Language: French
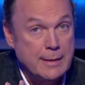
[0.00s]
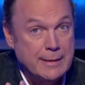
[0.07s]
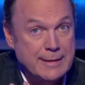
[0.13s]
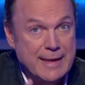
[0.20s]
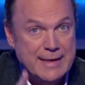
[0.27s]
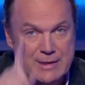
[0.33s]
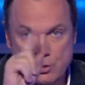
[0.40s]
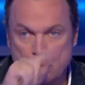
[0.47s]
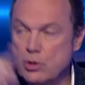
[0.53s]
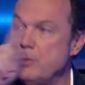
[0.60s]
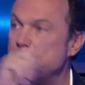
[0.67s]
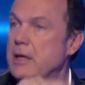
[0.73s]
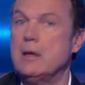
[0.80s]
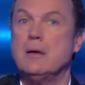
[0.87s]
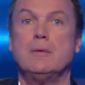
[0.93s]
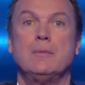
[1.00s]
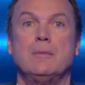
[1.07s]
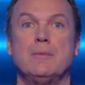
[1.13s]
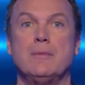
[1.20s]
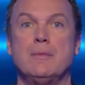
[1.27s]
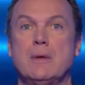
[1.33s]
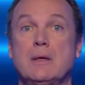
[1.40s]
Gastronomie.
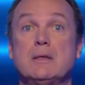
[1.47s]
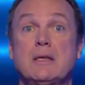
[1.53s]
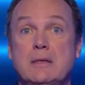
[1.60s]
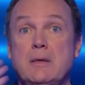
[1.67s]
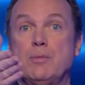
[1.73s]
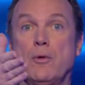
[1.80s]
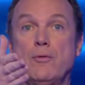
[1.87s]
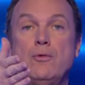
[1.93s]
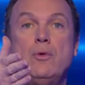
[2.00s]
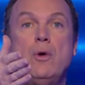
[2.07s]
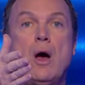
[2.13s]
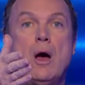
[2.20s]
C'est pour vous.